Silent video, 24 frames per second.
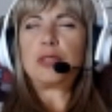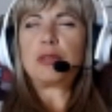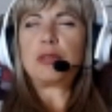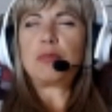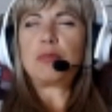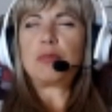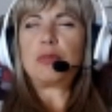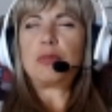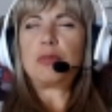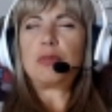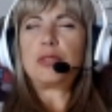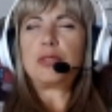
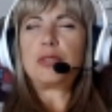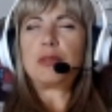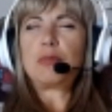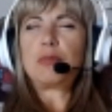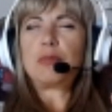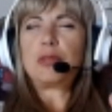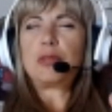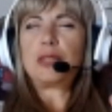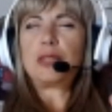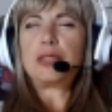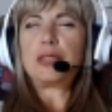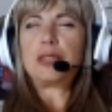больше,
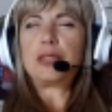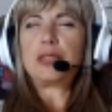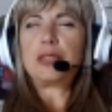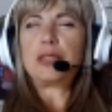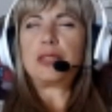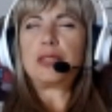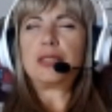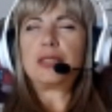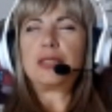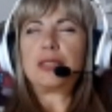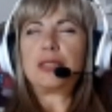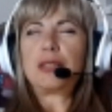набирает
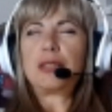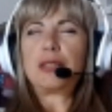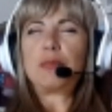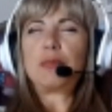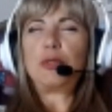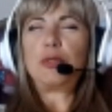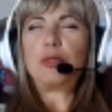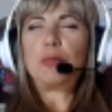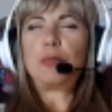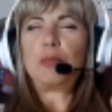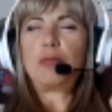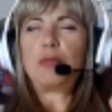каких-то
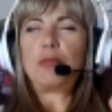объемов,